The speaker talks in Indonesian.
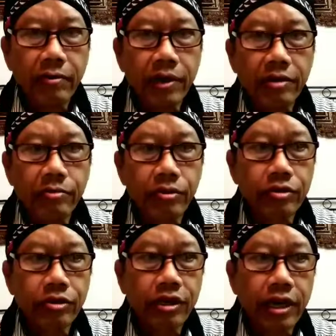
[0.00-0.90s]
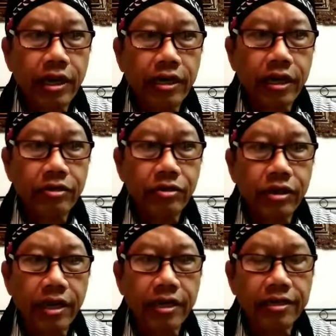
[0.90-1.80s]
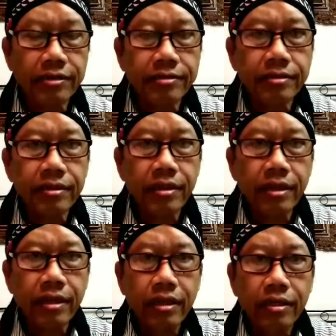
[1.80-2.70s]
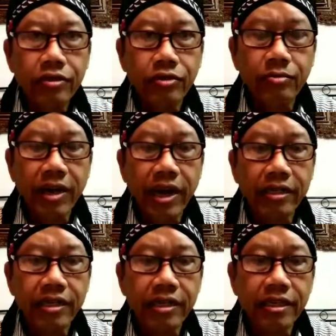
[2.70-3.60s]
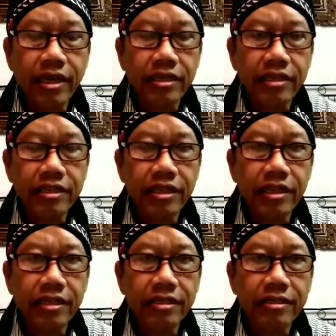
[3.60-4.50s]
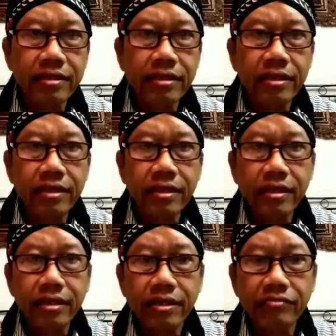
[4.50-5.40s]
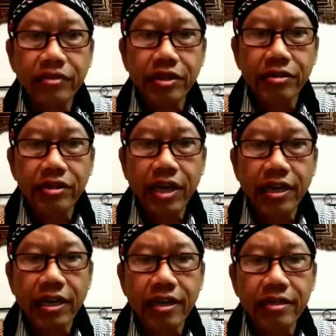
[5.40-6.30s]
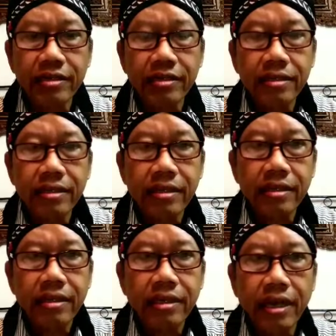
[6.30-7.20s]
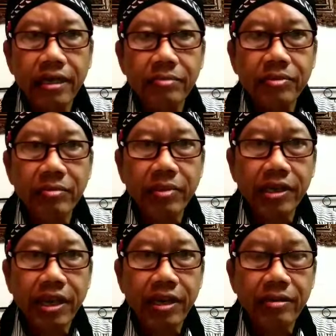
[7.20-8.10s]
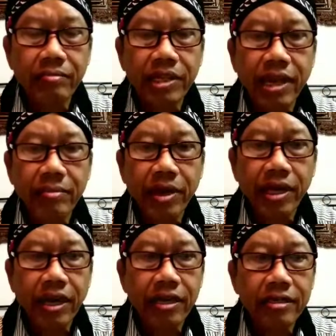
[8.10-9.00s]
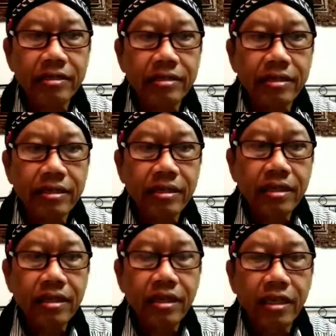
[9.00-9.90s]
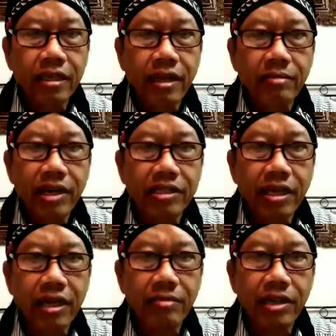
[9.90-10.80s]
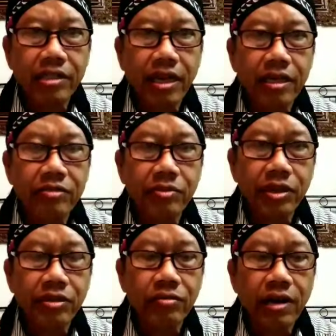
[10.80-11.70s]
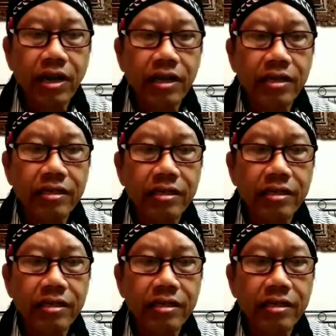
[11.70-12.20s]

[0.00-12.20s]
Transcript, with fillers: Bapak, Ibu, Saudara dan Saudari, jumpa lagi kita di sini di video saya yang lebih banyak menyampaikan tentang masalah-masalah spiritual.